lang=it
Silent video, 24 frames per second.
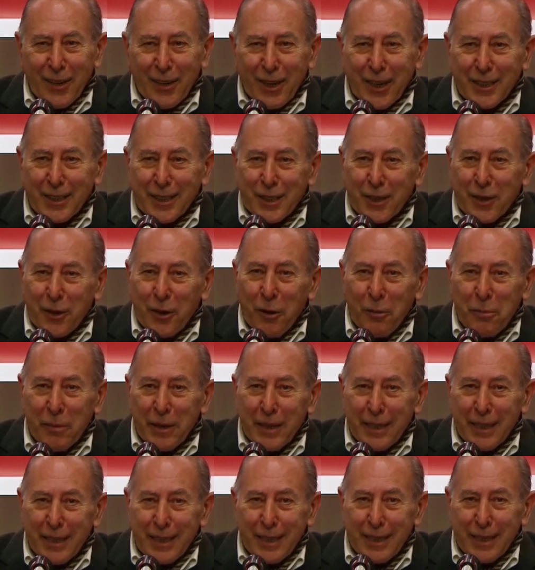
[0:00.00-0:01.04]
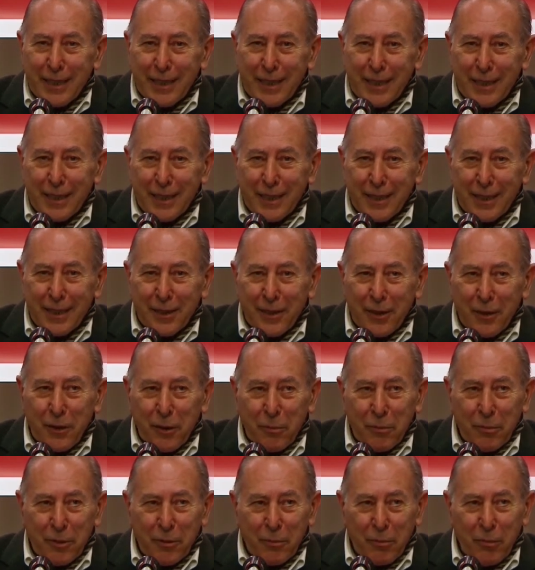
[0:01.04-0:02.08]
Allora, siccome
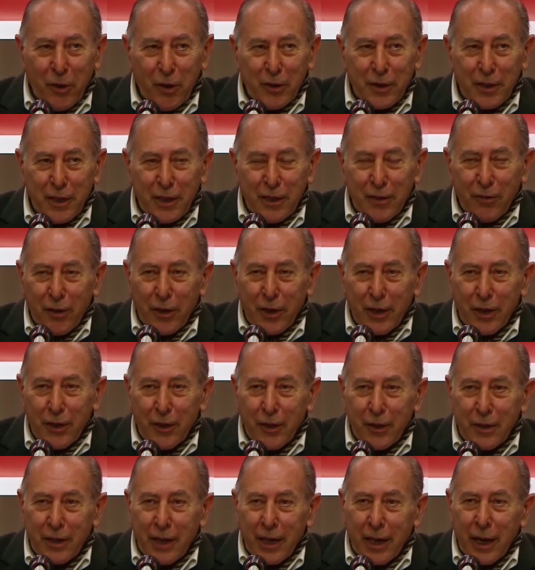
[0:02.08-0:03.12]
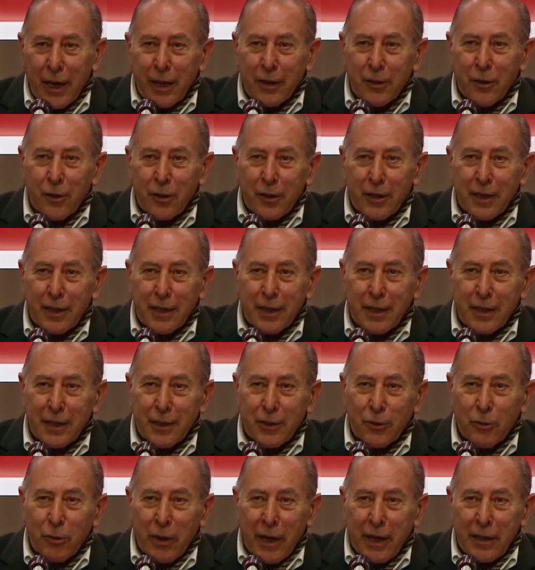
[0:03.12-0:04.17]
come molti di voi ricorderanno
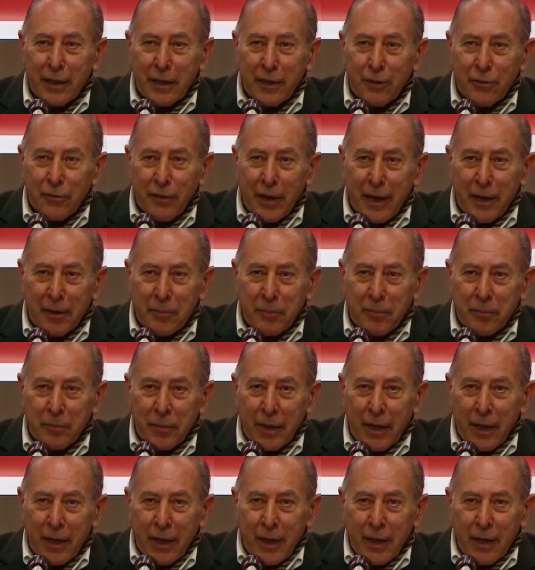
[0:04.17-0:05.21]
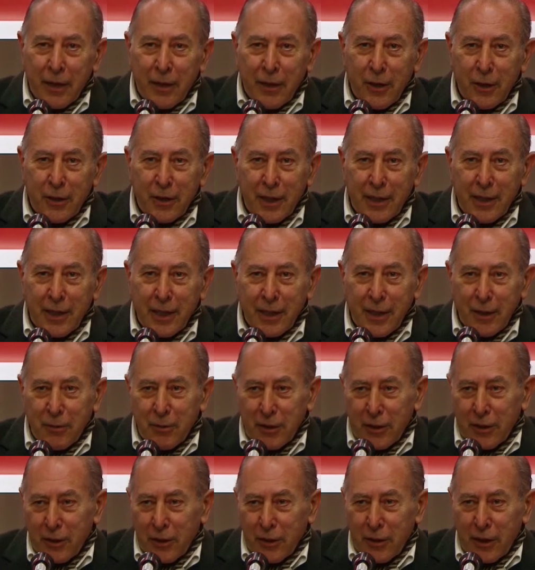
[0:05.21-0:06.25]
che due anni fa
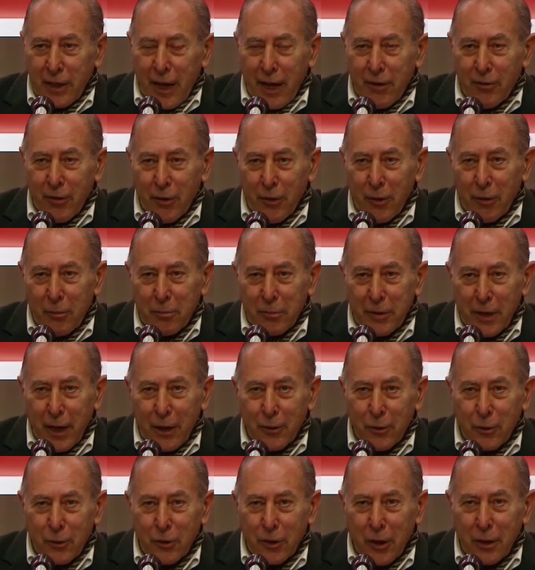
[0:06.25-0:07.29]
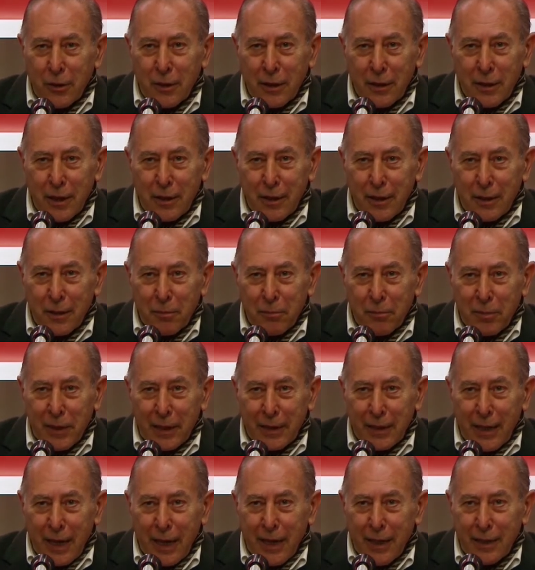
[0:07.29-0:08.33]
Clotilde da questo tavolo mi accusò di
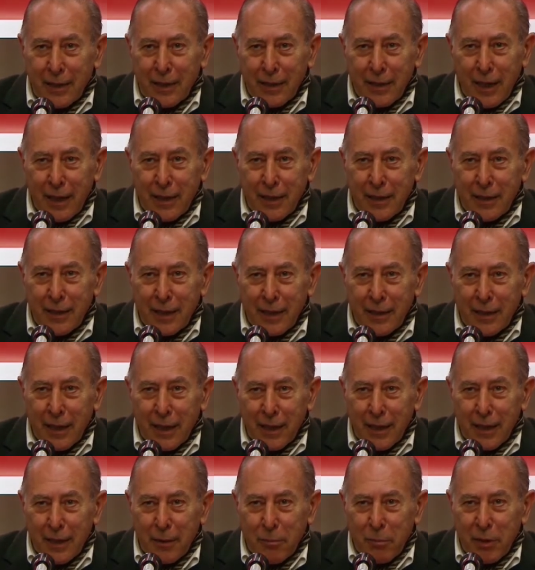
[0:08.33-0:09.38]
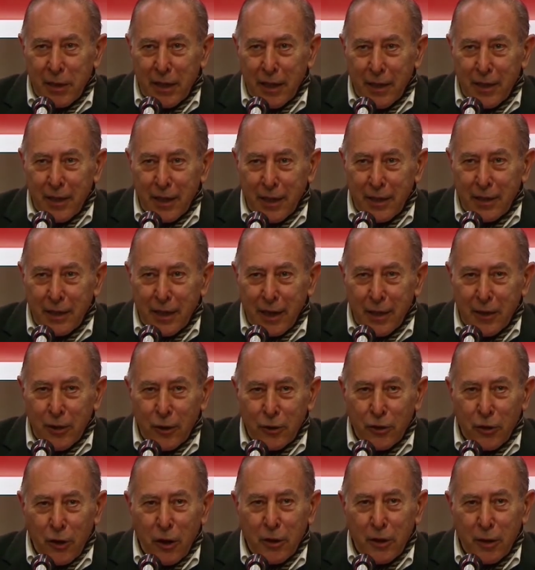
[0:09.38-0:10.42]
impietà, di delitti terribili,
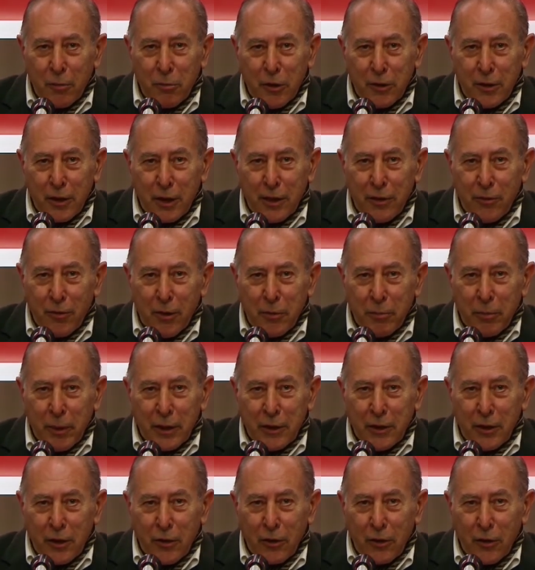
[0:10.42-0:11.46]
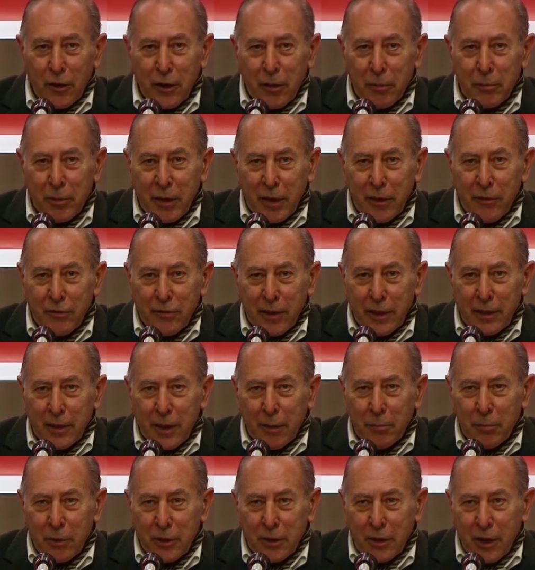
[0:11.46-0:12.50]
eccetera. Io so che molti di voi pensano che io l'abbia nel
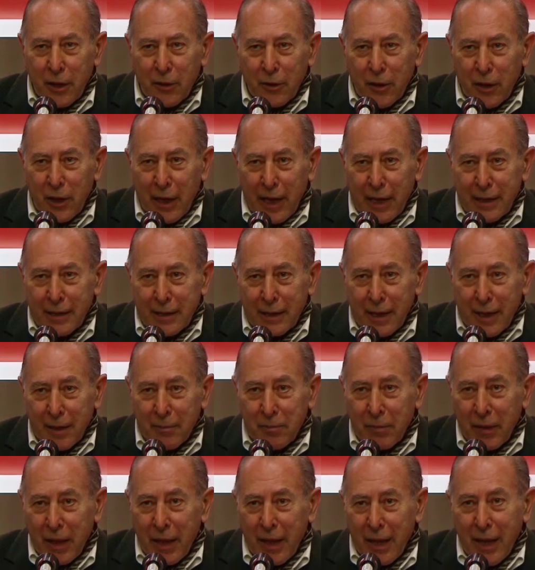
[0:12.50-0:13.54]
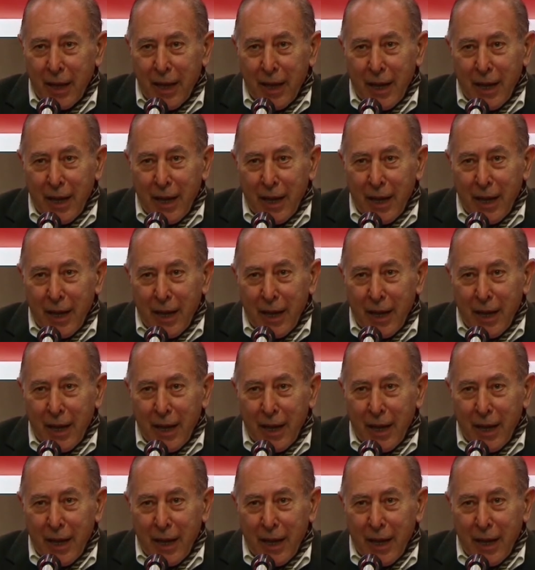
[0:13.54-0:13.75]
frattempo strangolata.